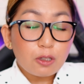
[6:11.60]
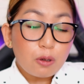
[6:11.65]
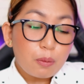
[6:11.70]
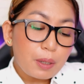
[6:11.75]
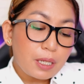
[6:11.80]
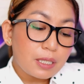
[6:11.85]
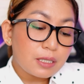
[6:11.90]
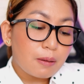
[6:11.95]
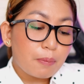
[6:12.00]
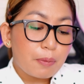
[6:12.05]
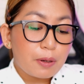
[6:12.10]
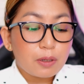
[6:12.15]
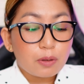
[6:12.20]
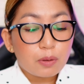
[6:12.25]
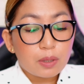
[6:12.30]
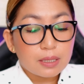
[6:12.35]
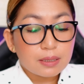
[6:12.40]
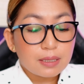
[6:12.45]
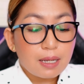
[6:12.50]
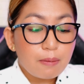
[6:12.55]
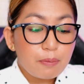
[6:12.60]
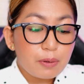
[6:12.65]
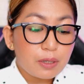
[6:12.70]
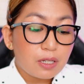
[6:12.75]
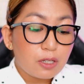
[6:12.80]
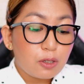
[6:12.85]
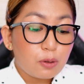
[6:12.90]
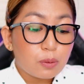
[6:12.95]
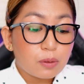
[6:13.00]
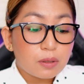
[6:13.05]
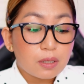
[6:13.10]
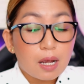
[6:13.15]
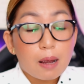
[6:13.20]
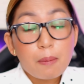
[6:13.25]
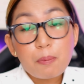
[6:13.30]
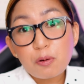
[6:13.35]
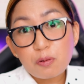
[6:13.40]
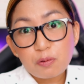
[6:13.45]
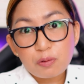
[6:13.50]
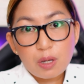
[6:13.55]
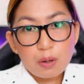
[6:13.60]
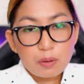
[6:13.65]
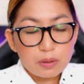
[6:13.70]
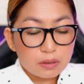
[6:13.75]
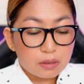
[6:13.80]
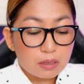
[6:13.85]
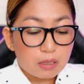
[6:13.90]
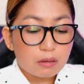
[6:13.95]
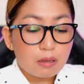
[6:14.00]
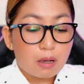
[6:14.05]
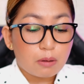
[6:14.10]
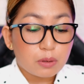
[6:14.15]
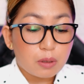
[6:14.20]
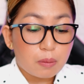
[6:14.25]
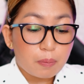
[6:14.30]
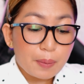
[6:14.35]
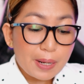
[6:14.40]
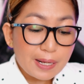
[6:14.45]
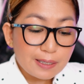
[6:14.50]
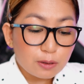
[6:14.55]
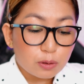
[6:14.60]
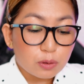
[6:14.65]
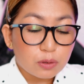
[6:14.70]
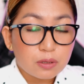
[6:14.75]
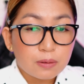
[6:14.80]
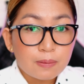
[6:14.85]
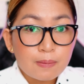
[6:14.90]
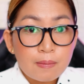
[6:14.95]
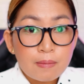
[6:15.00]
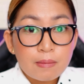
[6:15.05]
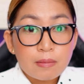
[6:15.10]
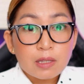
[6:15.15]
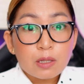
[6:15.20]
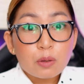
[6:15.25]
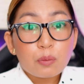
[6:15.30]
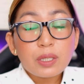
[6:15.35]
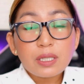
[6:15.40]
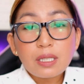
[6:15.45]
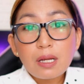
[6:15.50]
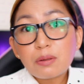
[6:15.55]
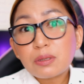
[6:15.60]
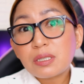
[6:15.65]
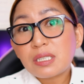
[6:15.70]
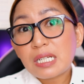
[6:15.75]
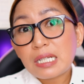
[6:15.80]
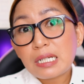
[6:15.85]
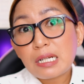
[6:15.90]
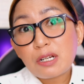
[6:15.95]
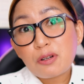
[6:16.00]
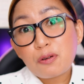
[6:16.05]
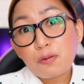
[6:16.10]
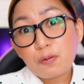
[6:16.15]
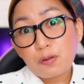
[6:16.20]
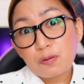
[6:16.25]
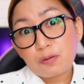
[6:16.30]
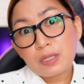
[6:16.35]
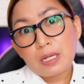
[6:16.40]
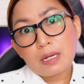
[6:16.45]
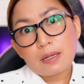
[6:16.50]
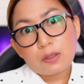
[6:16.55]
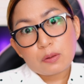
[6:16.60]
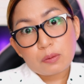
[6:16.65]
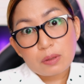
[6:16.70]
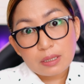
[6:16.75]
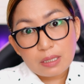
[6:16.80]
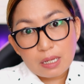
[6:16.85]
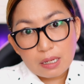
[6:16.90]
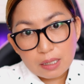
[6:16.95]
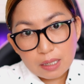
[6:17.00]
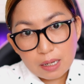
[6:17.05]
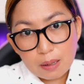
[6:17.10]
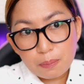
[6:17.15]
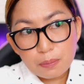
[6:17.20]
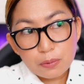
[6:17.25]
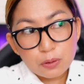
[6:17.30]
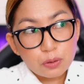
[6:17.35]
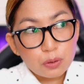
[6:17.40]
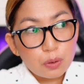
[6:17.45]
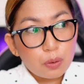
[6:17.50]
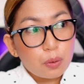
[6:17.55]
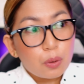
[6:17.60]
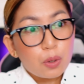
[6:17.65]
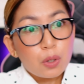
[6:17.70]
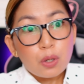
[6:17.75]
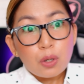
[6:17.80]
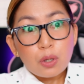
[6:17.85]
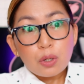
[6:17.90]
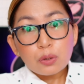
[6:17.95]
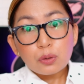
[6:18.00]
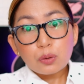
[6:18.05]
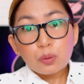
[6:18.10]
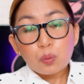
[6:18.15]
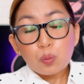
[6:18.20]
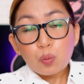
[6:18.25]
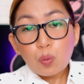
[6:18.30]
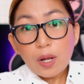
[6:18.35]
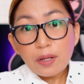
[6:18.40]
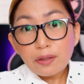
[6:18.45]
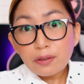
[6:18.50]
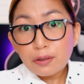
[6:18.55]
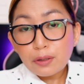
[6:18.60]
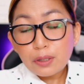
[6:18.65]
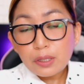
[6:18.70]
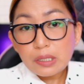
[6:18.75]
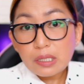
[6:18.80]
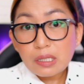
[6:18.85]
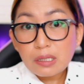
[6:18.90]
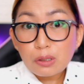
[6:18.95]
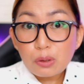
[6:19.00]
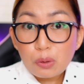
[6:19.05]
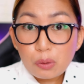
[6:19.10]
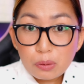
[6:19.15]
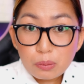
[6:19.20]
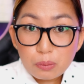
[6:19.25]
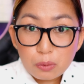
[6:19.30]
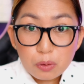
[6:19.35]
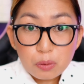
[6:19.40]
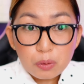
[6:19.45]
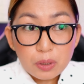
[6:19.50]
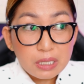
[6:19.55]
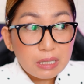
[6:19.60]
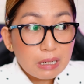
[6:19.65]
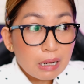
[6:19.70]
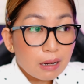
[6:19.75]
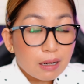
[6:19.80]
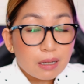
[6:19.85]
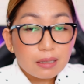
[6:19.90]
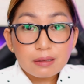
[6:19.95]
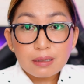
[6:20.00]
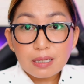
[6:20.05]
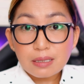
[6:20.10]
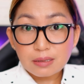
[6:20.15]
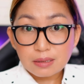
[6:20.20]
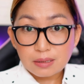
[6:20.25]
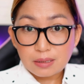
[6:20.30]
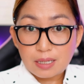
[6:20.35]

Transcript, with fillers: Ito, may isa pa yung nagsabi na yung approved daw is 3,000 pesos. 1,950 lang yung natanggap. So, one-third ng loan mo, ikakaltas